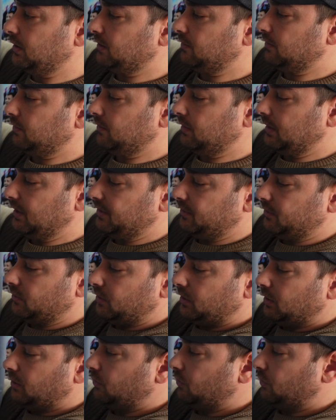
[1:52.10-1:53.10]
echt nice
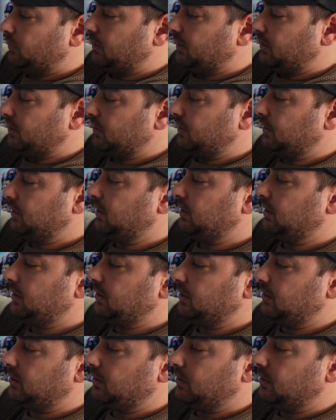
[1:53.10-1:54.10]
Känguru-Taschen, die
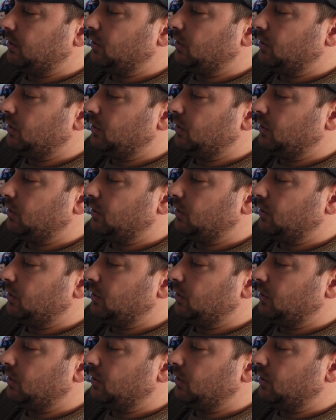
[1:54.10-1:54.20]
nicht